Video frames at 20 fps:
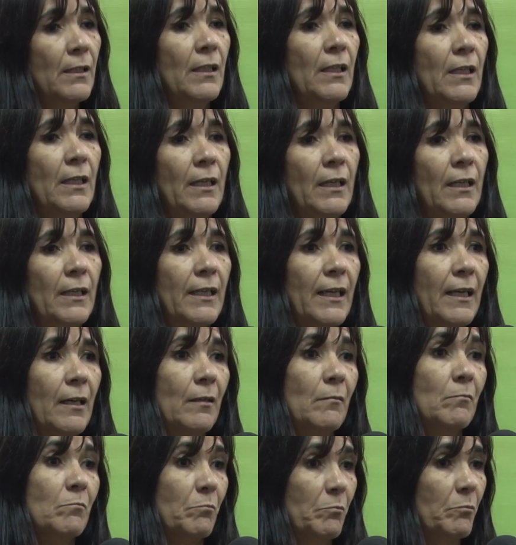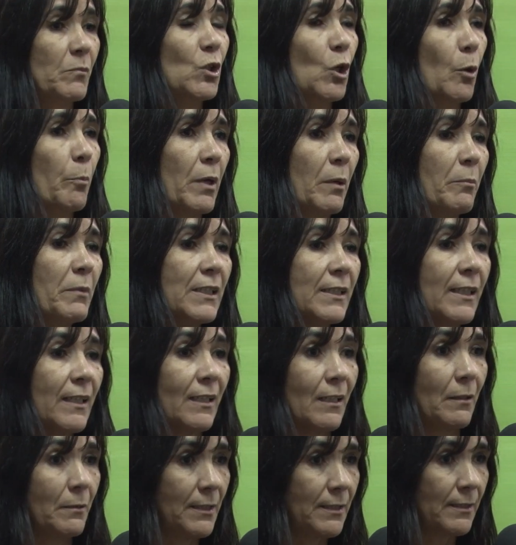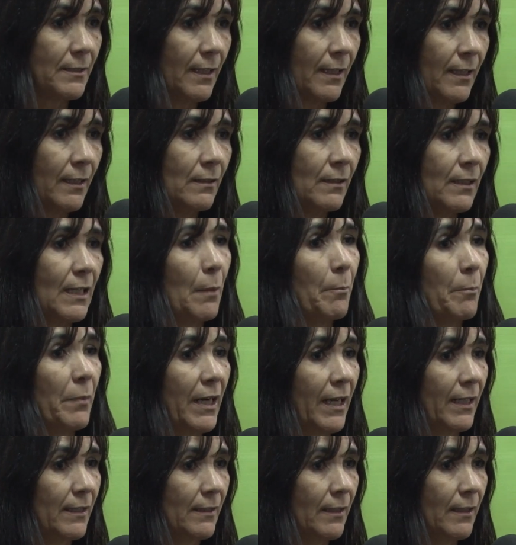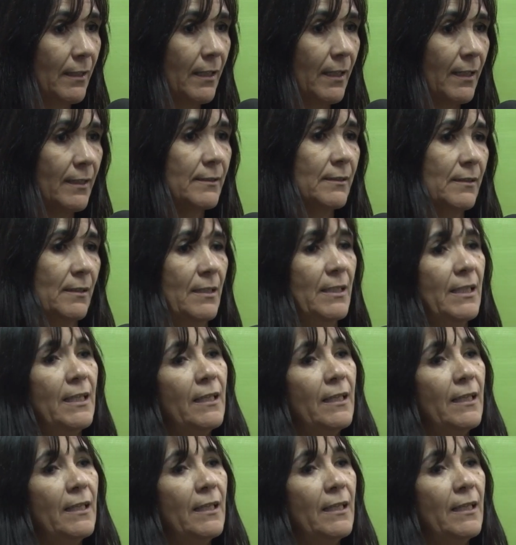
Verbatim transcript: que nos permite revisar las prácticas